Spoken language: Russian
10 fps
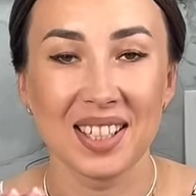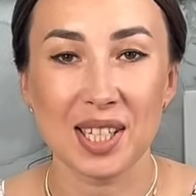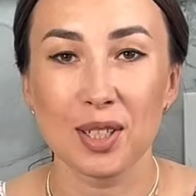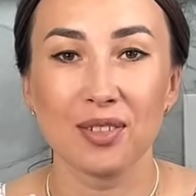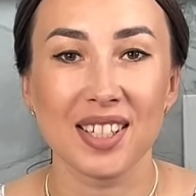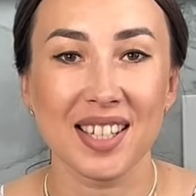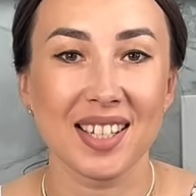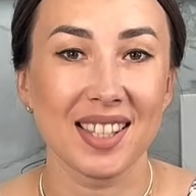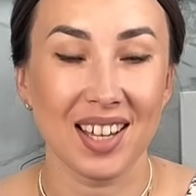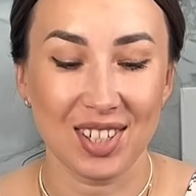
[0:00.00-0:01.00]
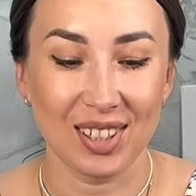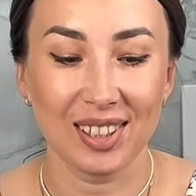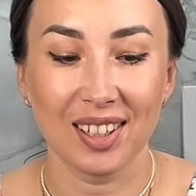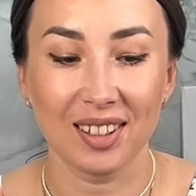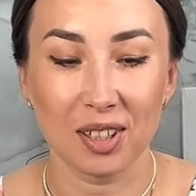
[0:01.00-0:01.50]
Если у вас есть дача
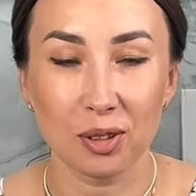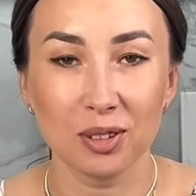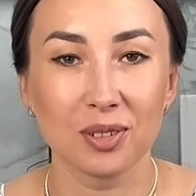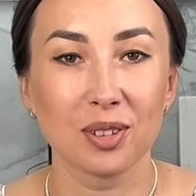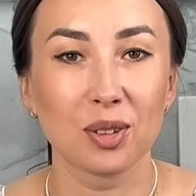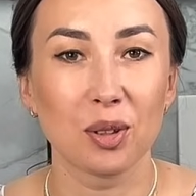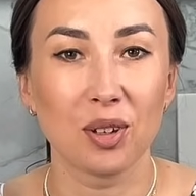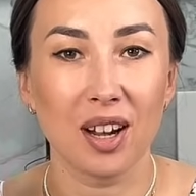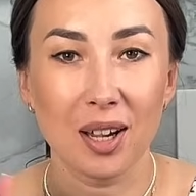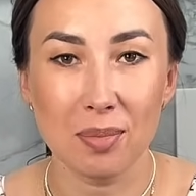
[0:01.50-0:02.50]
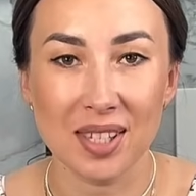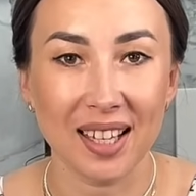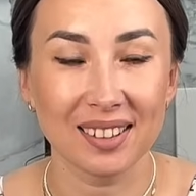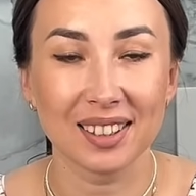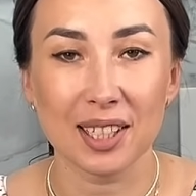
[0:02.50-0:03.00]
или огород, то
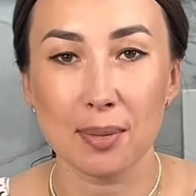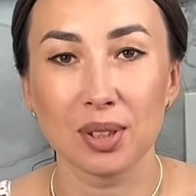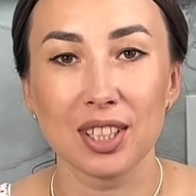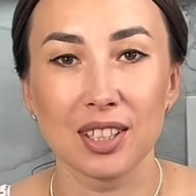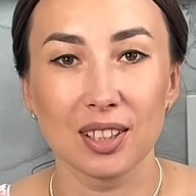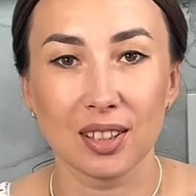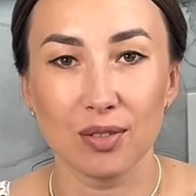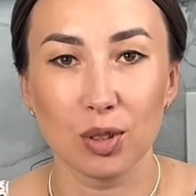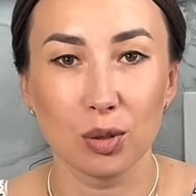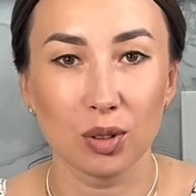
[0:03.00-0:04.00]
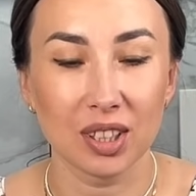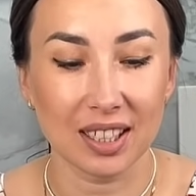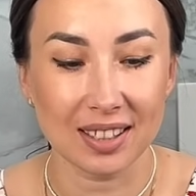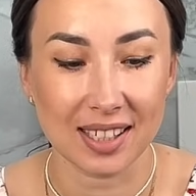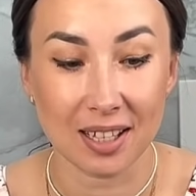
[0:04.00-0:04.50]
обязательно досмотрите это видео до
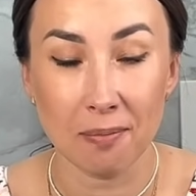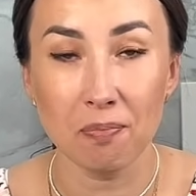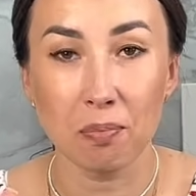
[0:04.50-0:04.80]
конца.